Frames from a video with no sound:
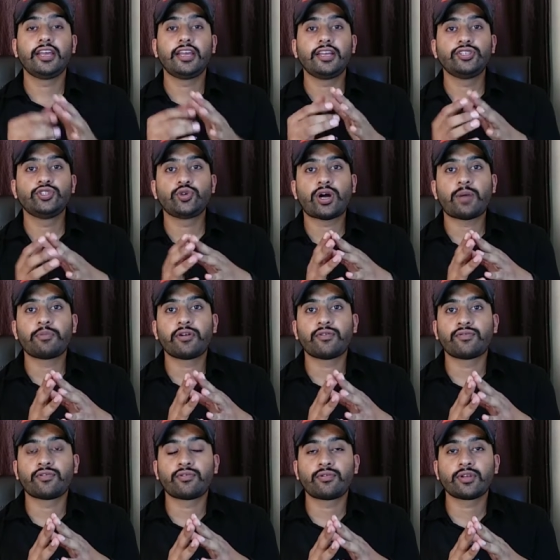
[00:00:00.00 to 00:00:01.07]
देखिए जो आपका
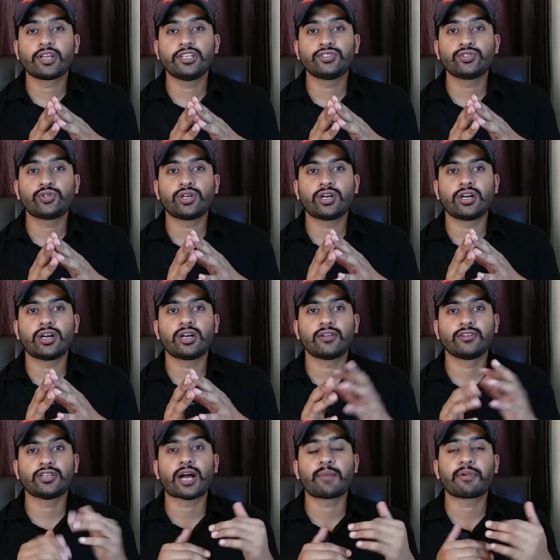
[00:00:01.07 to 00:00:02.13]
फ़ोन की जो
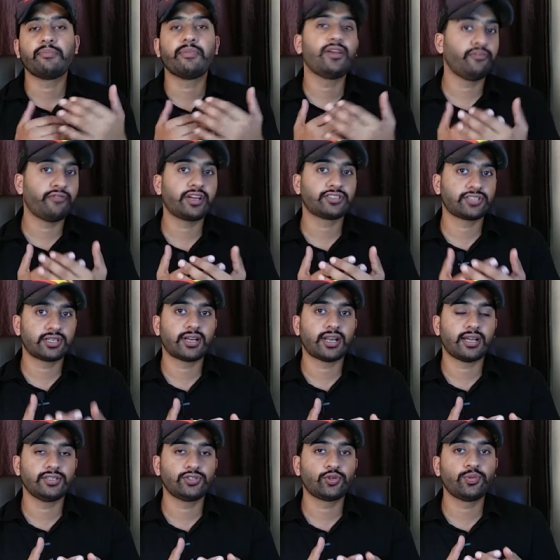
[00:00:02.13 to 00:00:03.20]
आपका मैन्युफैक्चरर
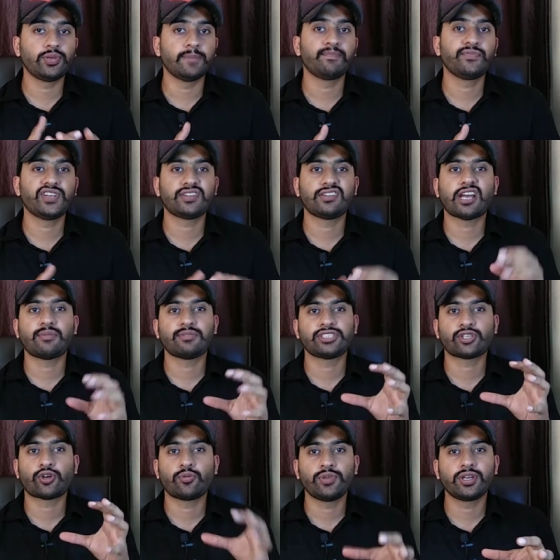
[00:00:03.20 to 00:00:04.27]
है जो भी जैसे आप
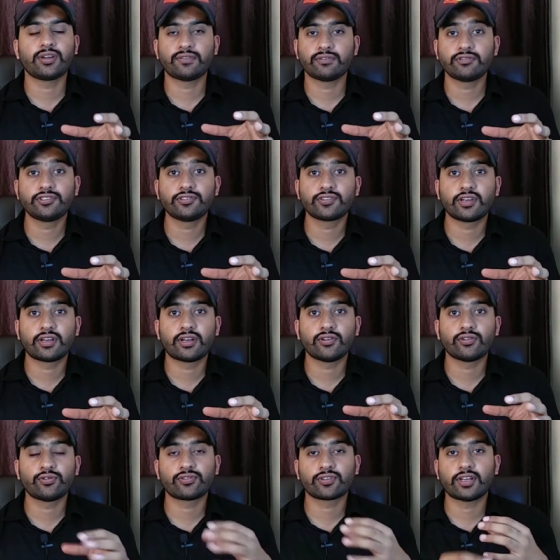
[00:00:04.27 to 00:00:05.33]
शाओमी का फ़ोन यूज़ कर रहे
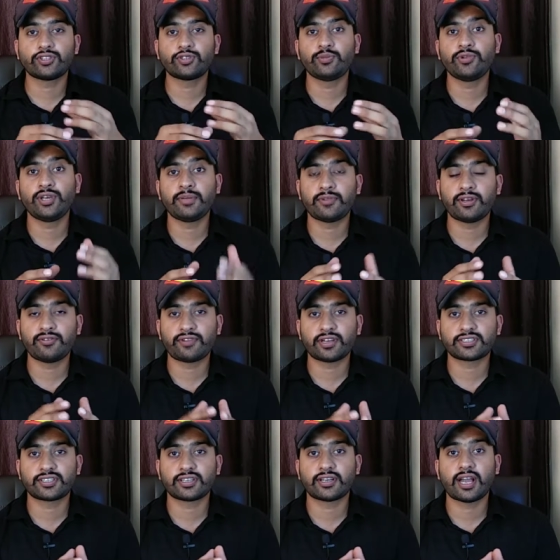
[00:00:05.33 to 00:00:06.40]
हो तो उसका जो मेन
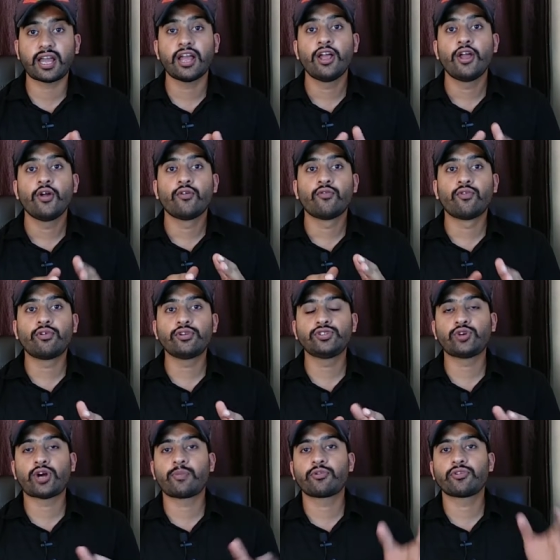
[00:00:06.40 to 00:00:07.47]
मैन्युफैक्चरर है वो
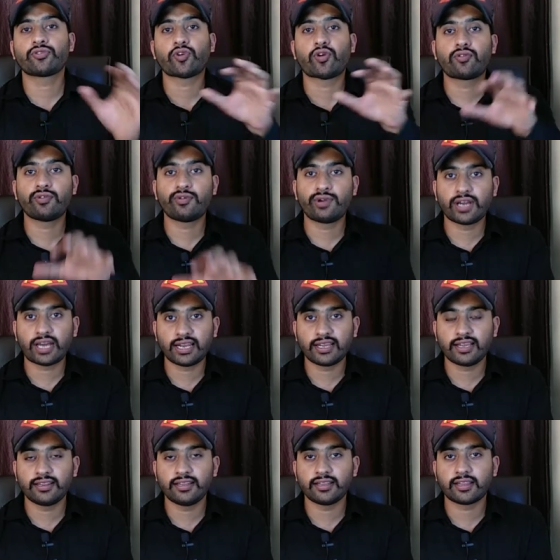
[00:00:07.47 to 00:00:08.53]
जो आपको सॉफ्टवेयर डाल
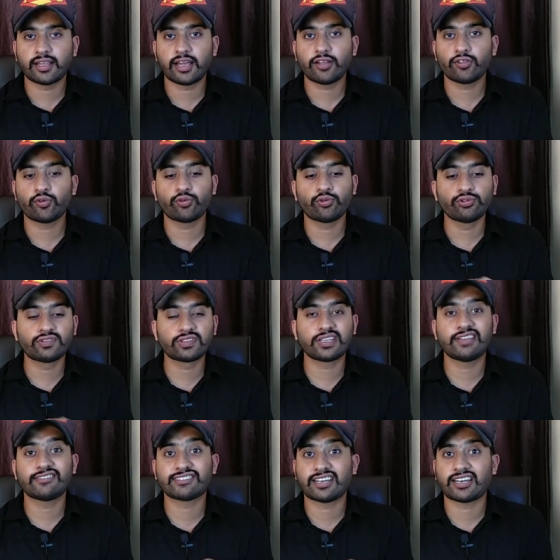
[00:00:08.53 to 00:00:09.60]
के देता है तो
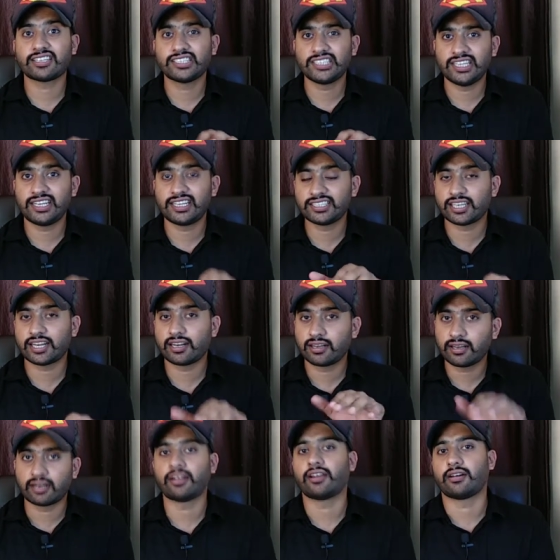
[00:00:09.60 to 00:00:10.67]
उसके साथ छेड़छाड़
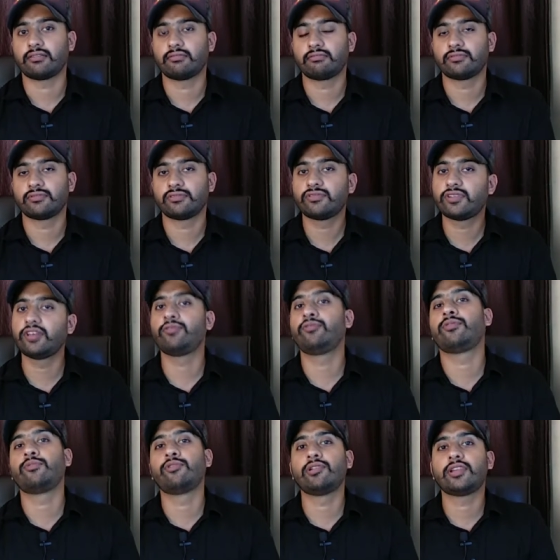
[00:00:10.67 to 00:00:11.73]
करना उसे
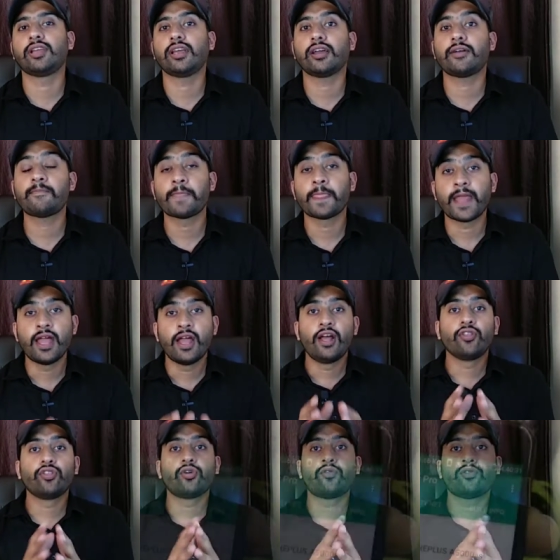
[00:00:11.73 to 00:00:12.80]
रूट बोलते हैं हम
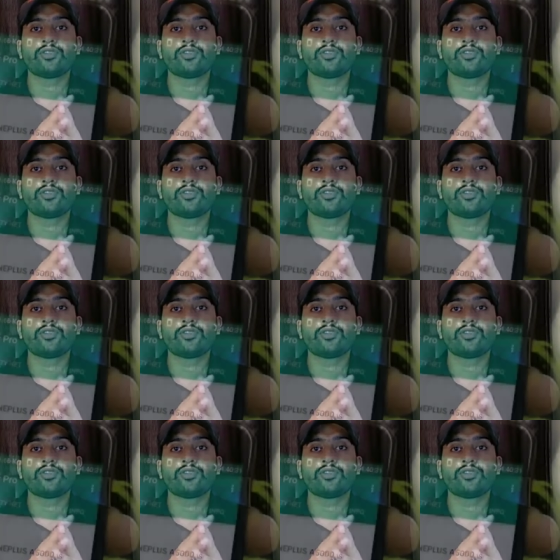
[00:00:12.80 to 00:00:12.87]
तो